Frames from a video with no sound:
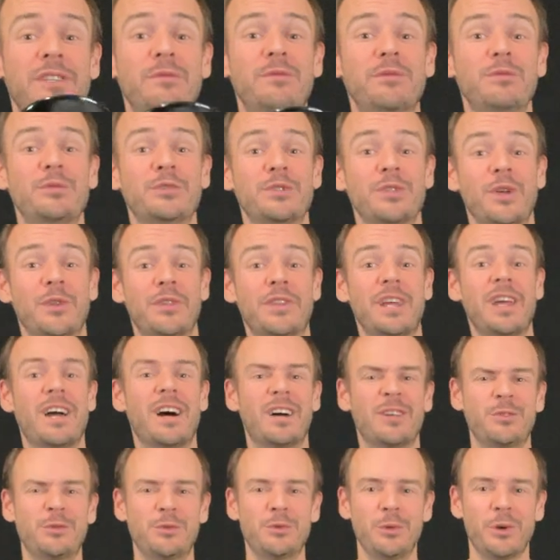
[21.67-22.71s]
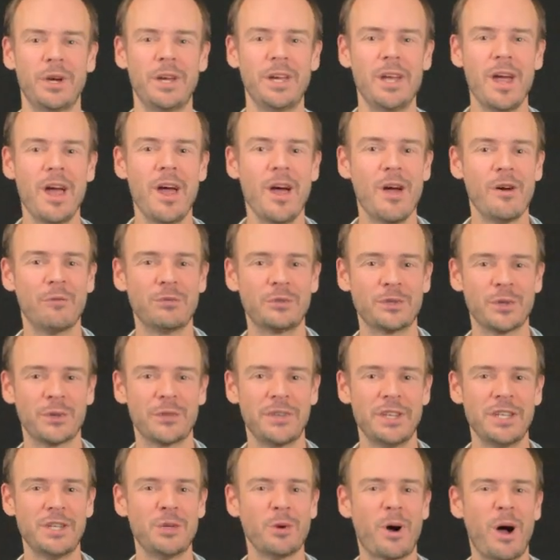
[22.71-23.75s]
Vous vous sentez rassuré, vous
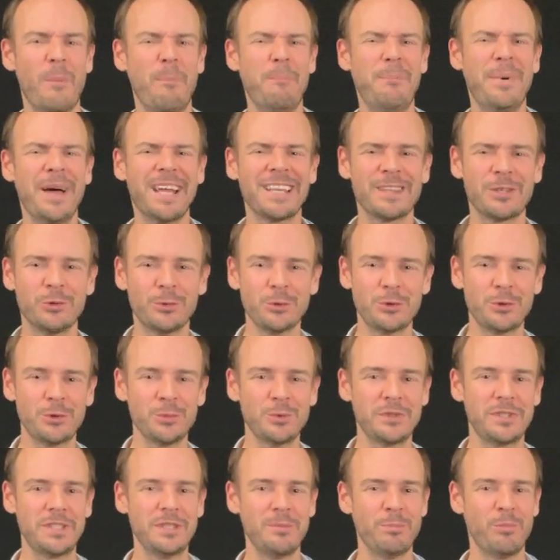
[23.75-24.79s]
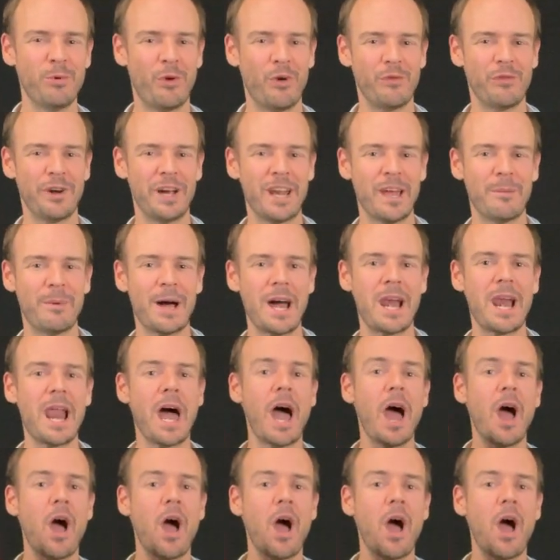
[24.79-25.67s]
sentez qu'il n'y aura pas trop de soucis pour envoyer la balle